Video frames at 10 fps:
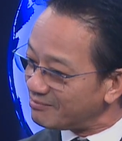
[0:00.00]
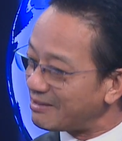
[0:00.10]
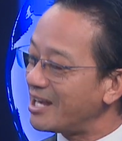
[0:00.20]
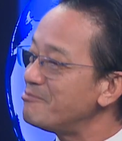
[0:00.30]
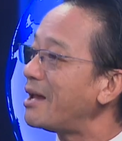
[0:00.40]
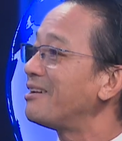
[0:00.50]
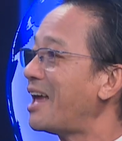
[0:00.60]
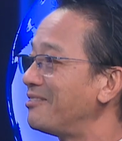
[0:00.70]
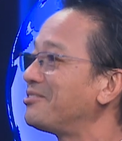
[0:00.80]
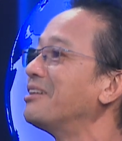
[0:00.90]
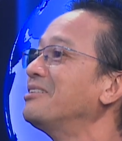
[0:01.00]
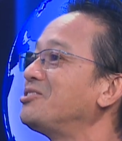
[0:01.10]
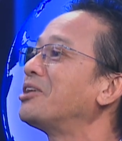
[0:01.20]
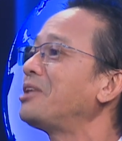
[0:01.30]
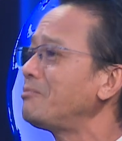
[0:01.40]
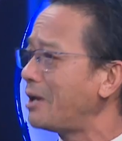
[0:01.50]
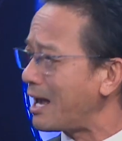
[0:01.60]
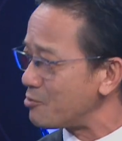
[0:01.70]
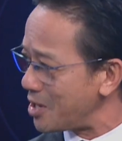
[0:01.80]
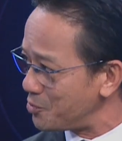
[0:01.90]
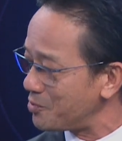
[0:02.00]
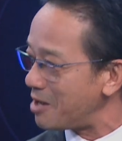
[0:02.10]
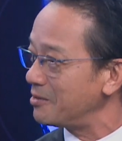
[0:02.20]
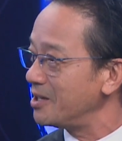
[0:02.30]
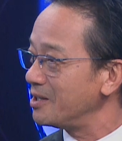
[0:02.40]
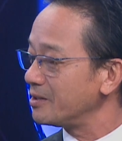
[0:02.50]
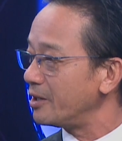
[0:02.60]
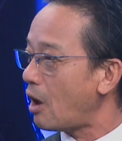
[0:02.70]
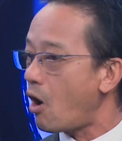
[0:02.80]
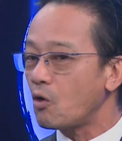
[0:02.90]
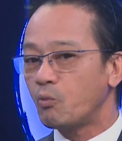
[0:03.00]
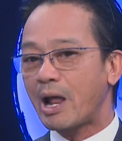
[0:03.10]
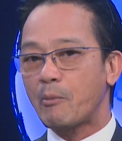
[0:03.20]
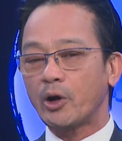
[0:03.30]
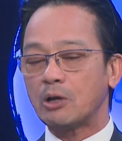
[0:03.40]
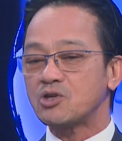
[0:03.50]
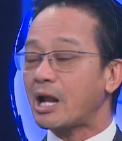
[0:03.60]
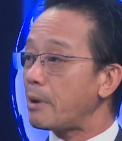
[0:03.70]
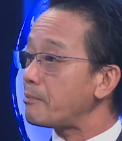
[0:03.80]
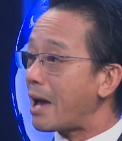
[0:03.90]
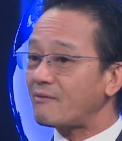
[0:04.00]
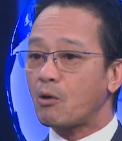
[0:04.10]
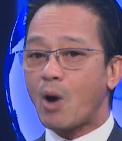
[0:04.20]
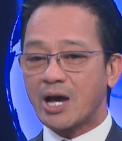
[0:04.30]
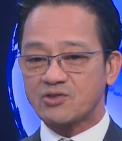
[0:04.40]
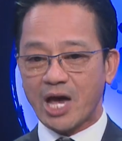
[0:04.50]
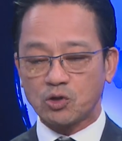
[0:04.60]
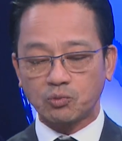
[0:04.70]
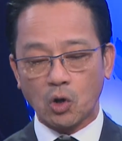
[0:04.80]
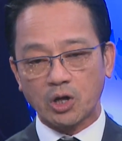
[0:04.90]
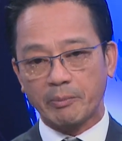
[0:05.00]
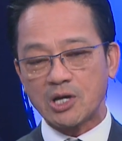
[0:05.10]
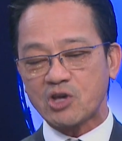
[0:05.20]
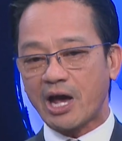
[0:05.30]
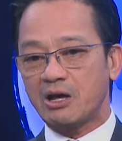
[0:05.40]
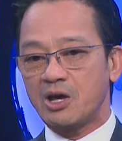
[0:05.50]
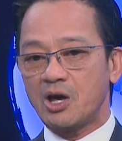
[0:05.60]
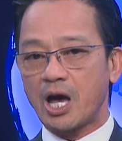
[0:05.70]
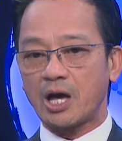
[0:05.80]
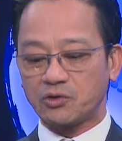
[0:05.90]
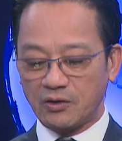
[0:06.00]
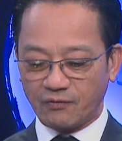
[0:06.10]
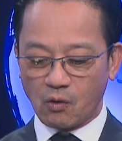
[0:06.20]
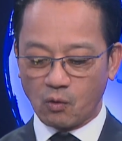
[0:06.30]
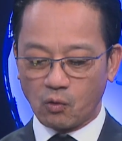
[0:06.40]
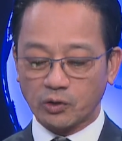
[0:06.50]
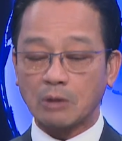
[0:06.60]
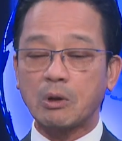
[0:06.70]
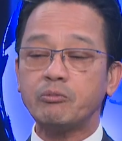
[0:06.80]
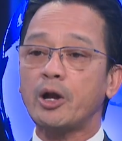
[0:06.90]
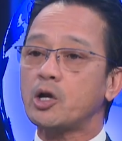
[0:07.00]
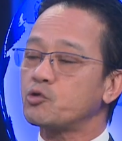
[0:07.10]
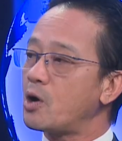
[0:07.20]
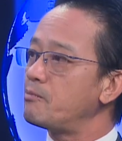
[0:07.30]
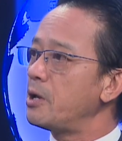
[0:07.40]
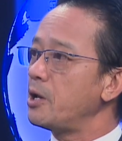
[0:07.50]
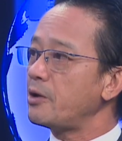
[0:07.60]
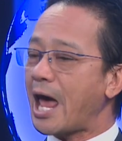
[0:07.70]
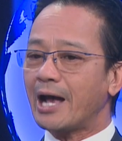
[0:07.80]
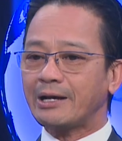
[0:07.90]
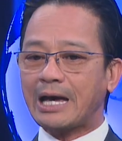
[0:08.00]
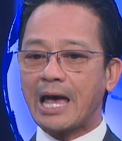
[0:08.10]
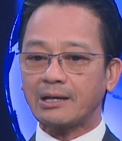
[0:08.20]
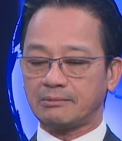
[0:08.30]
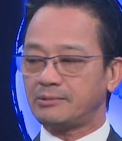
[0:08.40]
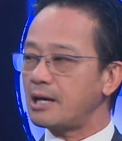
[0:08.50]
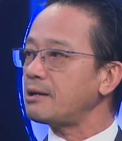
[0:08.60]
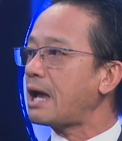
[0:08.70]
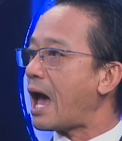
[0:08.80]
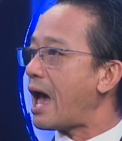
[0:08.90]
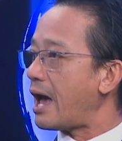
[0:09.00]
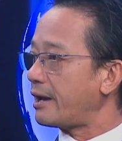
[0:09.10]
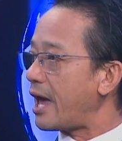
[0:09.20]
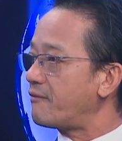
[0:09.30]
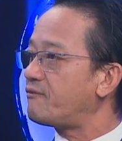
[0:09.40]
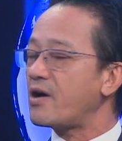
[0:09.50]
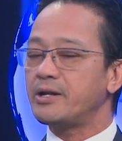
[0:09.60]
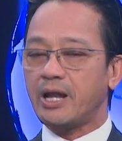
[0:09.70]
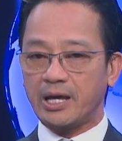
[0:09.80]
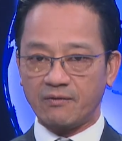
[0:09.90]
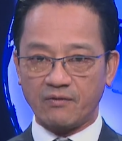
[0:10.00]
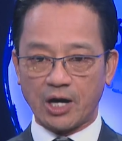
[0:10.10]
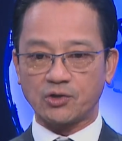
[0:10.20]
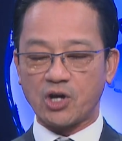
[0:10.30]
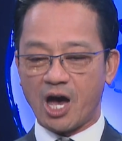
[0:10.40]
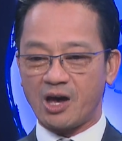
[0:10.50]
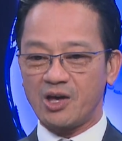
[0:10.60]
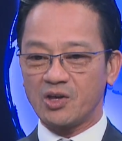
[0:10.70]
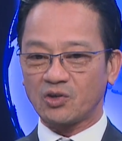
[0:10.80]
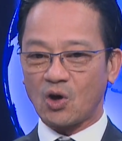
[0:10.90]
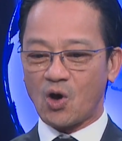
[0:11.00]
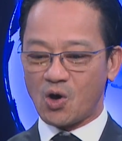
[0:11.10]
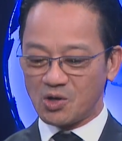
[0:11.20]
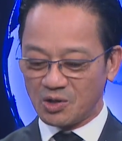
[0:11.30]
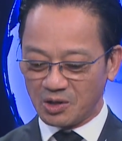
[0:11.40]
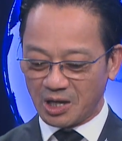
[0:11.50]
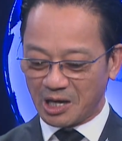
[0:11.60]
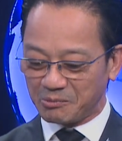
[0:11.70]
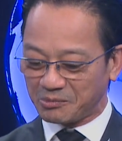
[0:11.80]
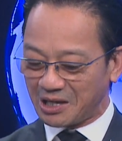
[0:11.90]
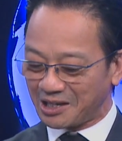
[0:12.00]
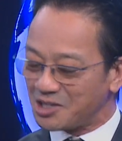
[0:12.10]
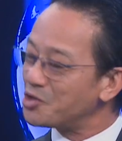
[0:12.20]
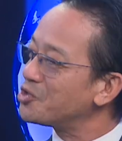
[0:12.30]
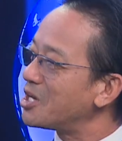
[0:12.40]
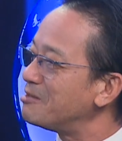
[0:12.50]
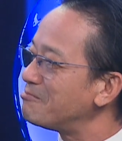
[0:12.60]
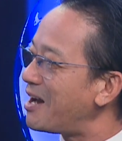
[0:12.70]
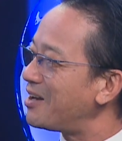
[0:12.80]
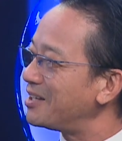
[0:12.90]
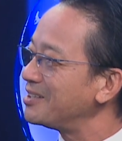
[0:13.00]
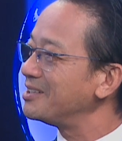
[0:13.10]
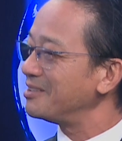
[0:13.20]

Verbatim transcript: lấy mệnh lệnh từ trực tiếp từ Đảng Cộng sản Trung Cộng thì đó cũng là một cái điều rất là may mắn và ngoài ra chúng tôi được biết rằng uh, chính phủ của Tổng thống Donald Trump đã cắt tất cả các phân funding viện trợ cho uh, cái cái chương trình mà